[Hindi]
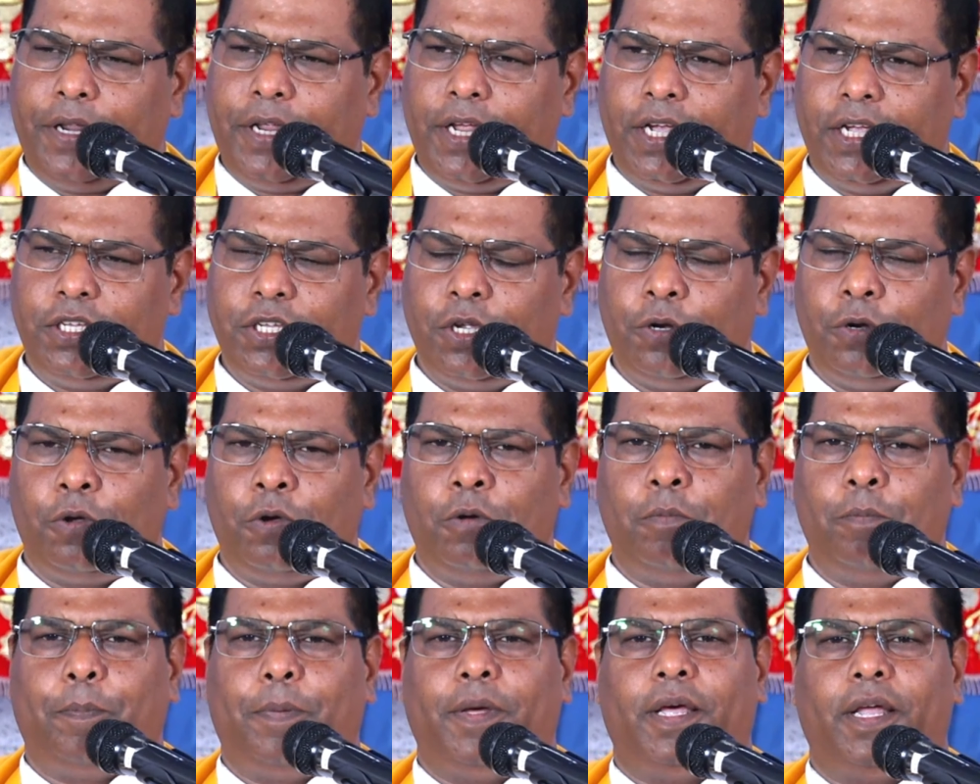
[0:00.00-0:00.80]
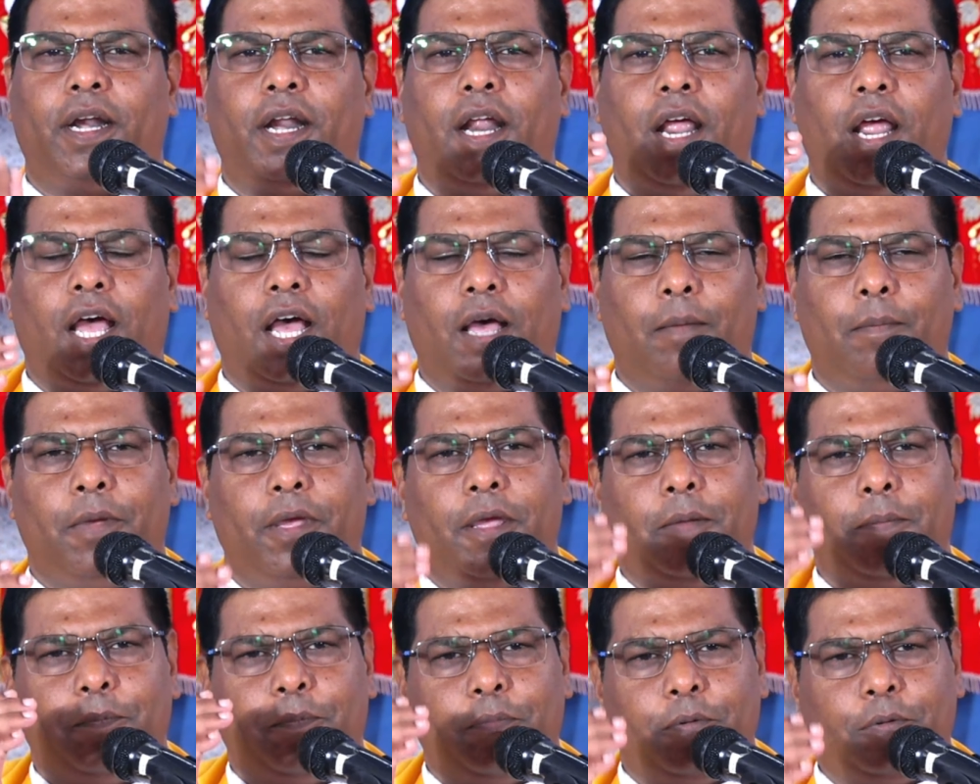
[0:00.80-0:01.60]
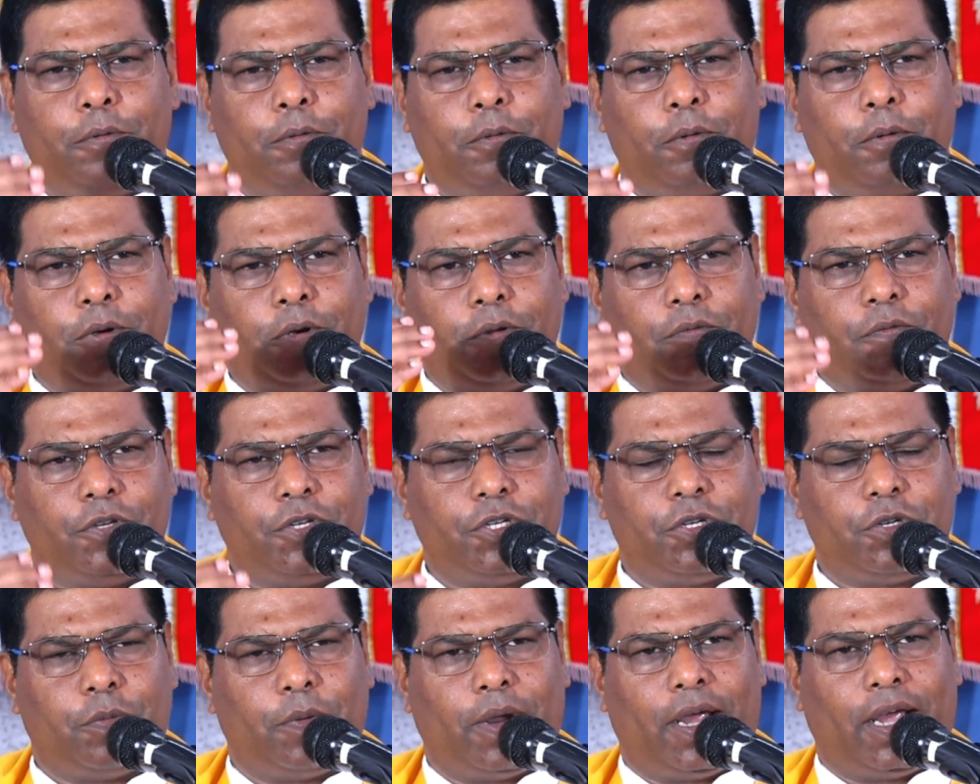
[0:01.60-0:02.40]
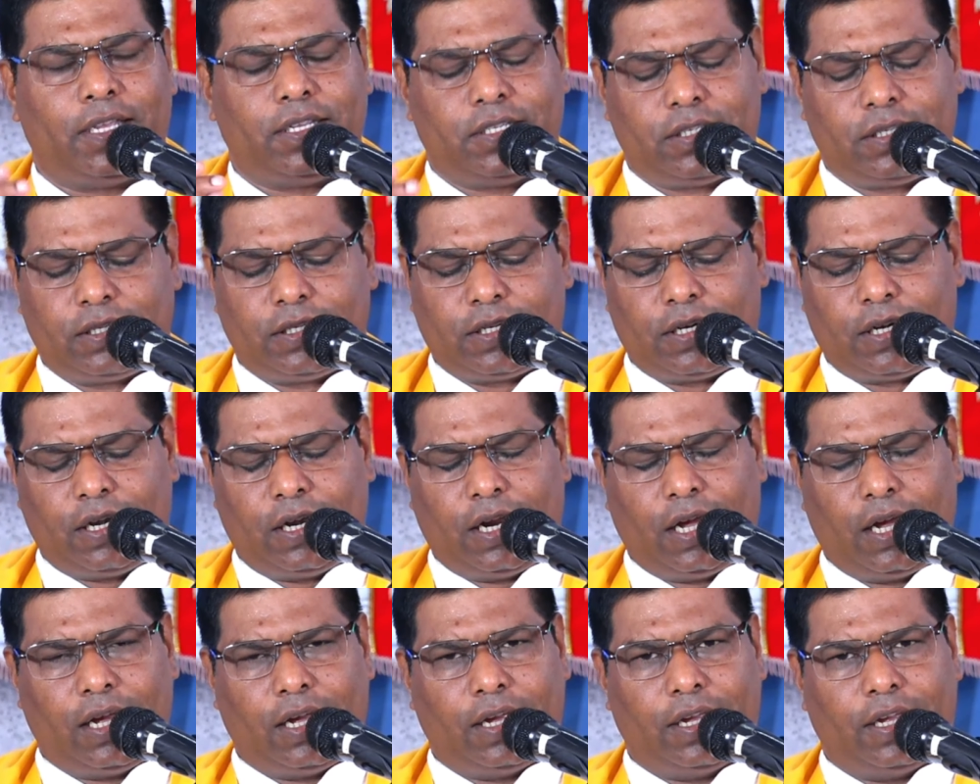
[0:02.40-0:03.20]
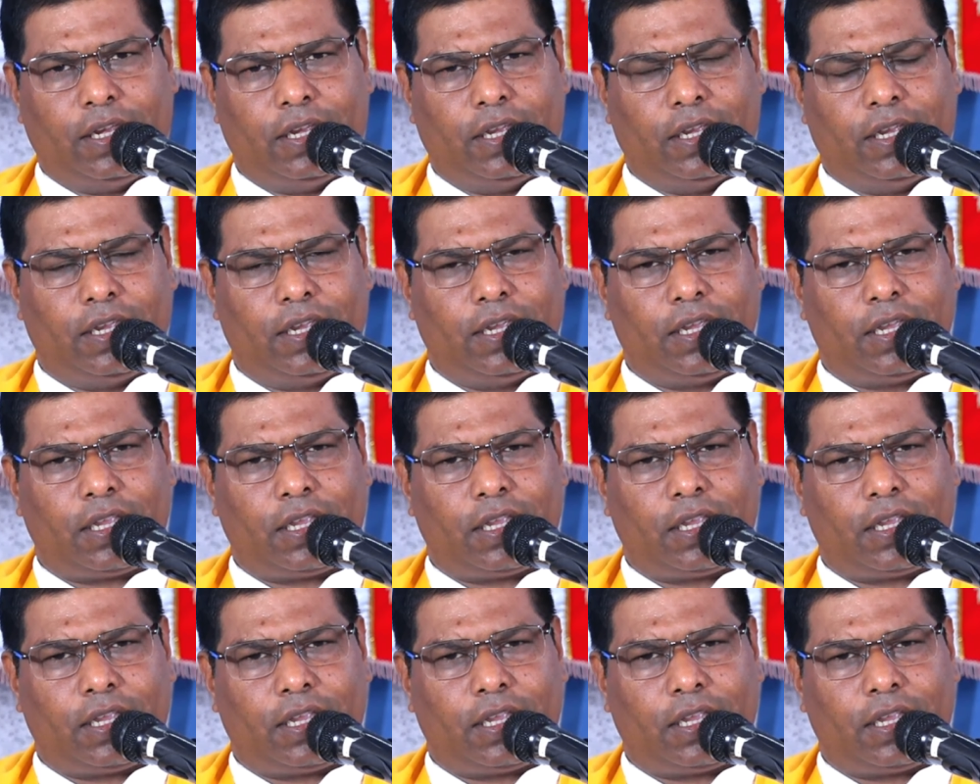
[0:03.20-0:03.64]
प्रियजनों पर हमें पूर्ण विश्वास करना है